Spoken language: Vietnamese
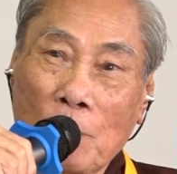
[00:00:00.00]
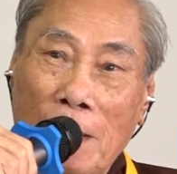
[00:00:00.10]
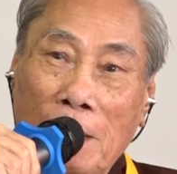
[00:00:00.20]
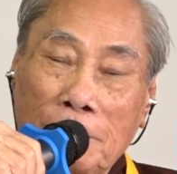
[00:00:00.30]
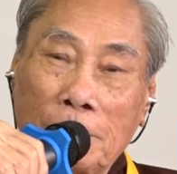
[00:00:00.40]

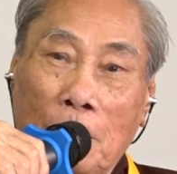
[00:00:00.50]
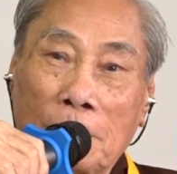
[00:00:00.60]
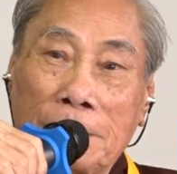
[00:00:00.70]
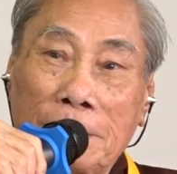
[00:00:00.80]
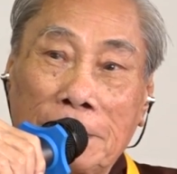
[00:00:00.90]
thấy không?
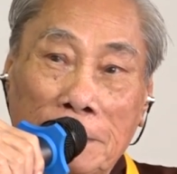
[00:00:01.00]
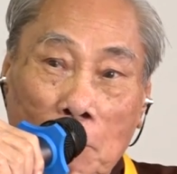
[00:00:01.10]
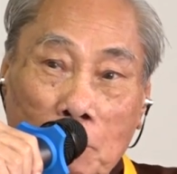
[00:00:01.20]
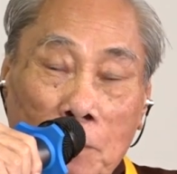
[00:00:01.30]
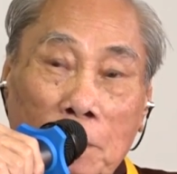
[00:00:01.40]
Còn sự
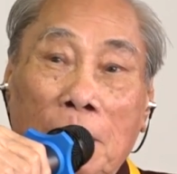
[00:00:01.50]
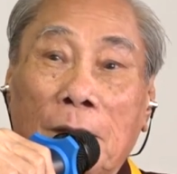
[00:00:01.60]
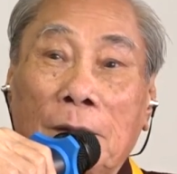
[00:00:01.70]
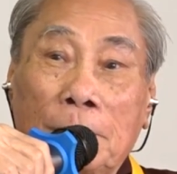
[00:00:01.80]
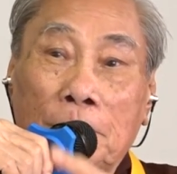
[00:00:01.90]
sống của
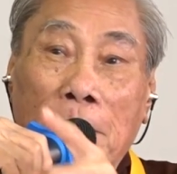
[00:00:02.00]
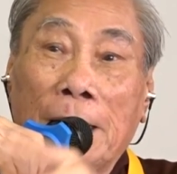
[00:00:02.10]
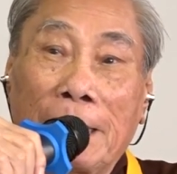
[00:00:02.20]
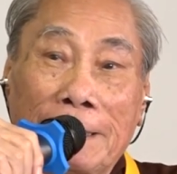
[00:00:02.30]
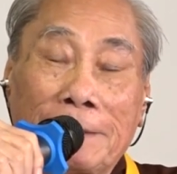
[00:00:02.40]
nó,
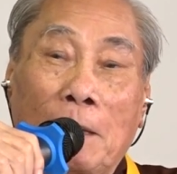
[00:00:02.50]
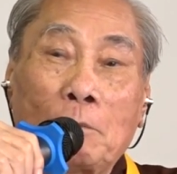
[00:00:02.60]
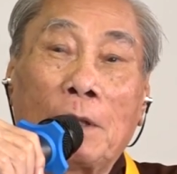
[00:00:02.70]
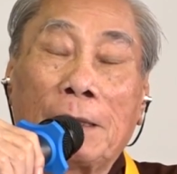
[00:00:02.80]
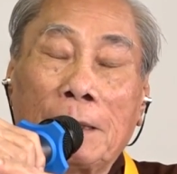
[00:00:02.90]
mình đã sự
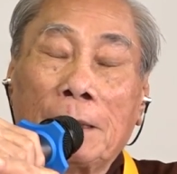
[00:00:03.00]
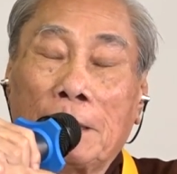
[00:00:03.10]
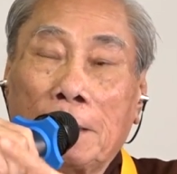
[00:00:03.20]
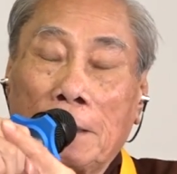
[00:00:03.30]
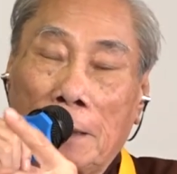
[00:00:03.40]
sống là,
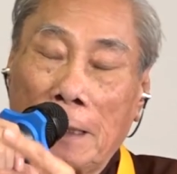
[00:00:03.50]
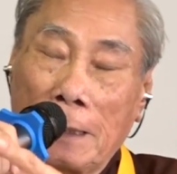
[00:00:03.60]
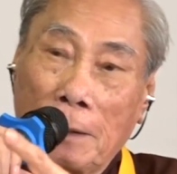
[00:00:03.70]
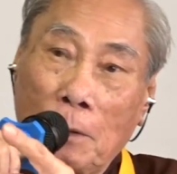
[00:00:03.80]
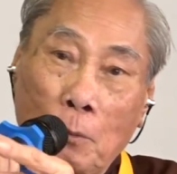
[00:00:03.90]

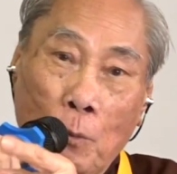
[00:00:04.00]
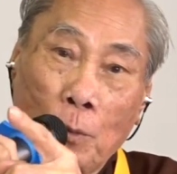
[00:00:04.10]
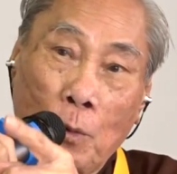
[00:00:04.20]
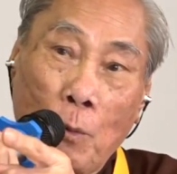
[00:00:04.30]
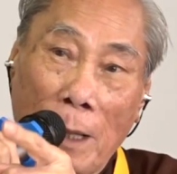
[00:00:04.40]
là nó
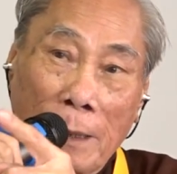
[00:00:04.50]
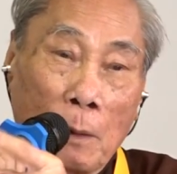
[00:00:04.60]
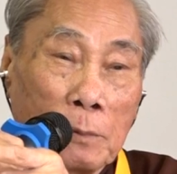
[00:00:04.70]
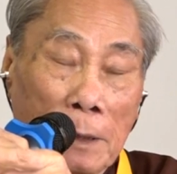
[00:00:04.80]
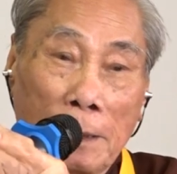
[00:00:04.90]
nó hoạt
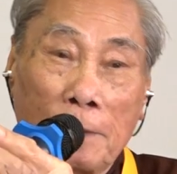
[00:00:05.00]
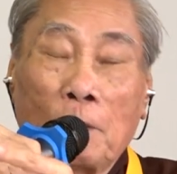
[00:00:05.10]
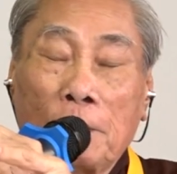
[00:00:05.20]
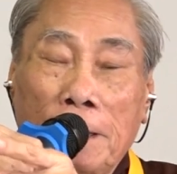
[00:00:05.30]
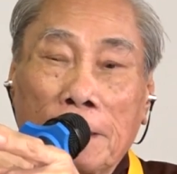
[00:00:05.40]
động được là
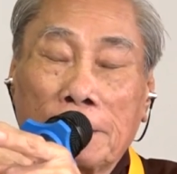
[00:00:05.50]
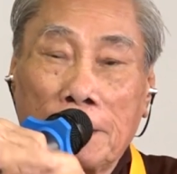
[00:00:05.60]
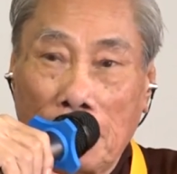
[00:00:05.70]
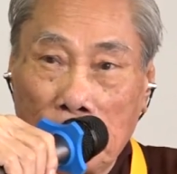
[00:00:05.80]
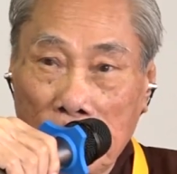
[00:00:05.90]
do điện
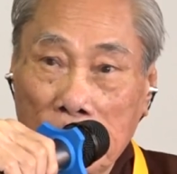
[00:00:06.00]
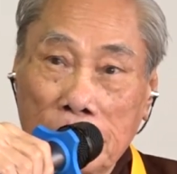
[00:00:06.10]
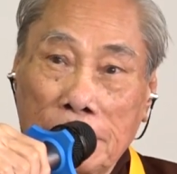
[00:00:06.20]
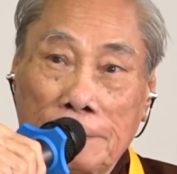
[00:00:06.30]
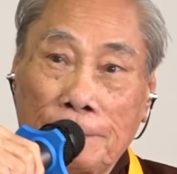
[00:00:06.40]
từ âm
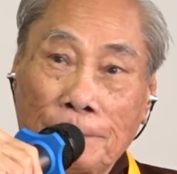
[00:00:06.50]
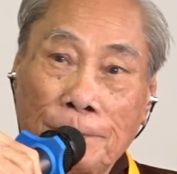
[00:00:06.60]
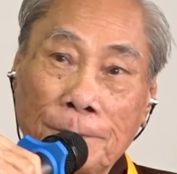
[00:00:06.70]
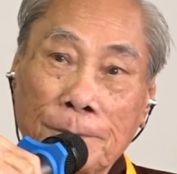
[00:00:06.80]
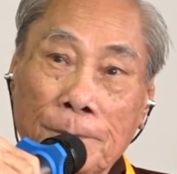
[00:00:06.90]
dương.
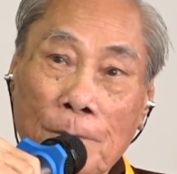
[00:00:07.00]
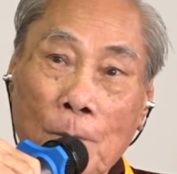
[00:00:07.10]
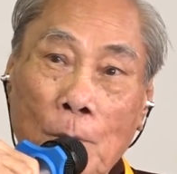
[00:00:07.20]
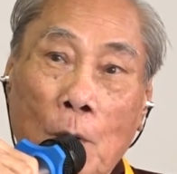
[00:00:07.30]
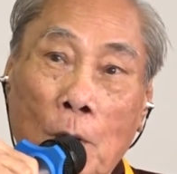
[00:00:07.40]

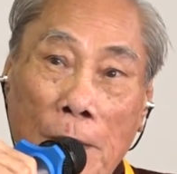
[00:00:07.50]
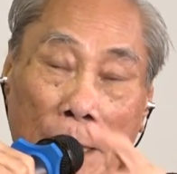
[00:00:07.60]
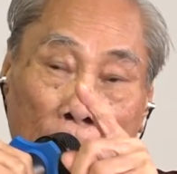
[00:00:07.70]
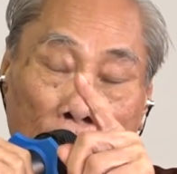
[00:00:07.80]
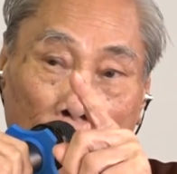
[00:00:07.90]
Còn
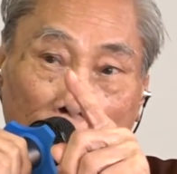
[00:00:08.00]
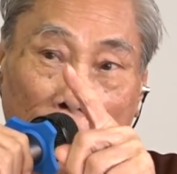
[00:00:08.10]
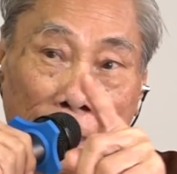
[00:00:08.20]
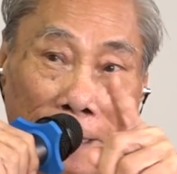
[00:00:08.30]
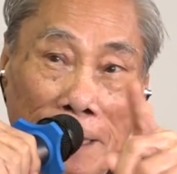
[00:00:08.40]
cái
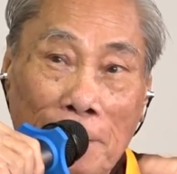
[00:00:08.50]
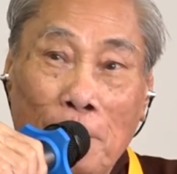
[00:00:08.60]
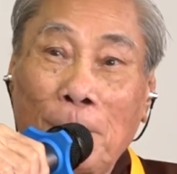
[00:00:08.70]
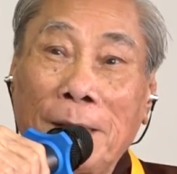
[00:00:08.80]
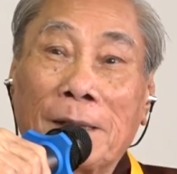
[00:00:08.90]
thấy nghe
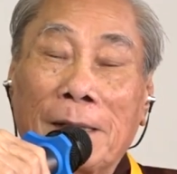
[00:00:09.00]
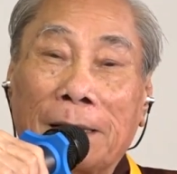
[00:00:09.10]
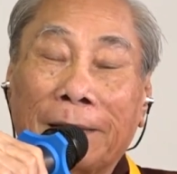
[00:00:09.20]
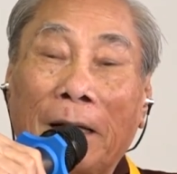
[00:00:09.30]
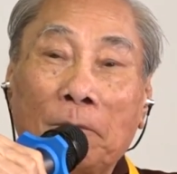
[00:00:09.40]
nó biết
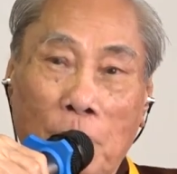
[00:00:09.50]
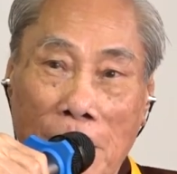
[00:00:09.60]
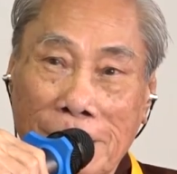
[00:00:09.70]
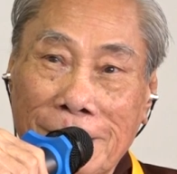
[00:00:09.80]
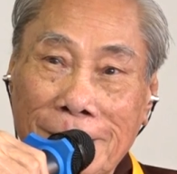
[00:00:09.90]
là tánh
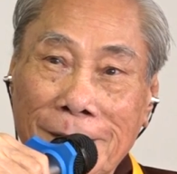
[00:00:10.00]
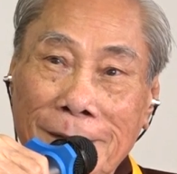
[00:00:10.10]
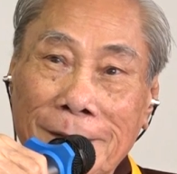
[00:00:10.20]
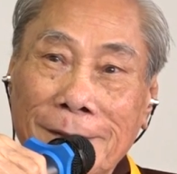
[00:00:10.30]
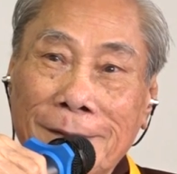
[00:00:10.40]
Phật.
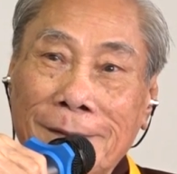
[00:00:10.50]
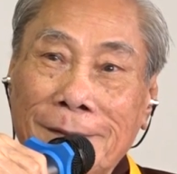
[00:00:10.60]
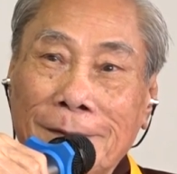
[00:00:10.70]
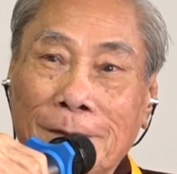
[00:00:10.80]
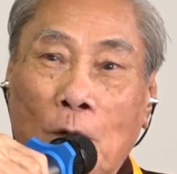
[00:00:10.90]

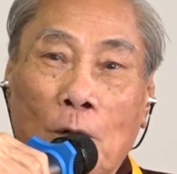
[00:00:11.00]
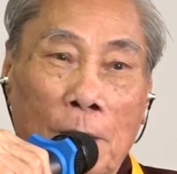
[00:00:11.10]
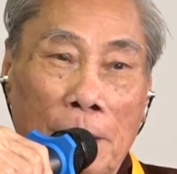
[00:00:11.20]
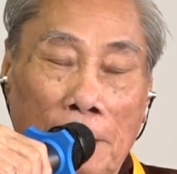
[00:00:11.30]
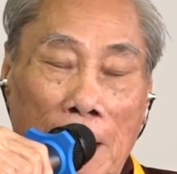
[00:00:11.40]

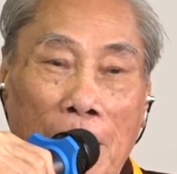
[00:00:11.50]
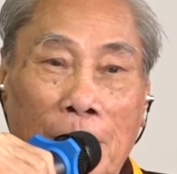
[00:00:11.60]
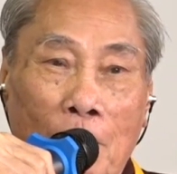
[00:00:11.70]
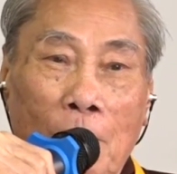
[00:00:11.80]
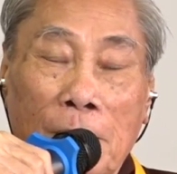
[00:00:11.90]
Còn
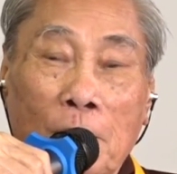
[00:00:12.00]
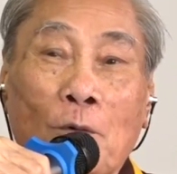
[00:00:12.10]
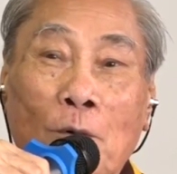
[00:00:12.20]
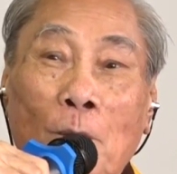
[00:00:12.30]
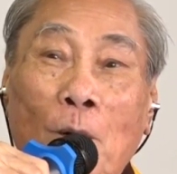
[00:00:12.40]
còn cái
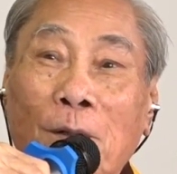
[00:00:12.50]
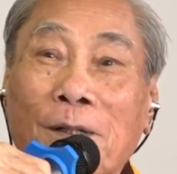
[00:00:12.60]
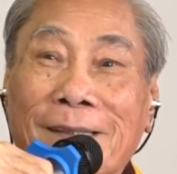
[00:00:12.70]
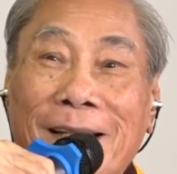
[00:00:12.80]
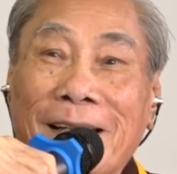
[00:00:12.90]
con robot
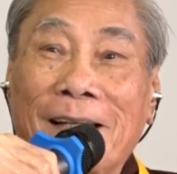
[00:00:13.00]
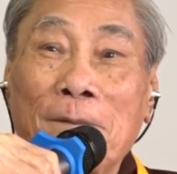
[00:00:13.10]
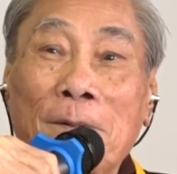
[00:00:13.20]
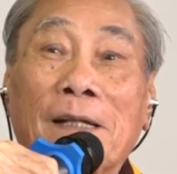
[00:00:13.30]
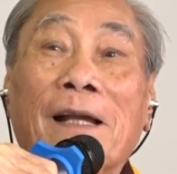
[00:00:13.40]
nó thấy nghe
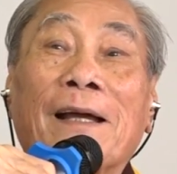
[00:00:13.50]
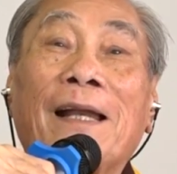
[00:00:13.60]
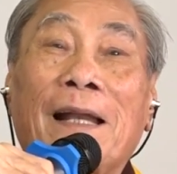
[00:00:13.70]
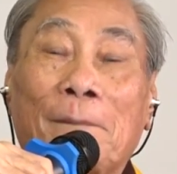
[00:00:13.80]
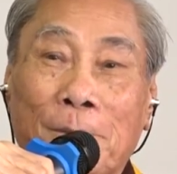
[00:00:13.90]
nó biết là
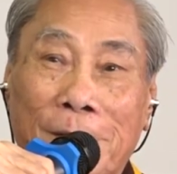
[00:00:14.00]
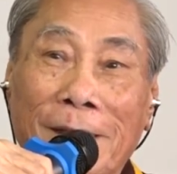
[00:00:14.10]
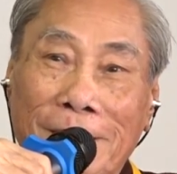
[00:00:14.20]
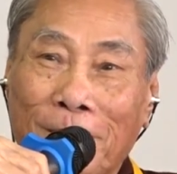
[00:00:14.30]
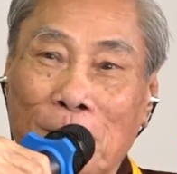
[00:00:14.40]
cái lập
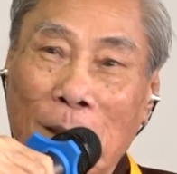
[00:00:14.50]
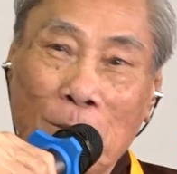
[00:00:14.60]
trình của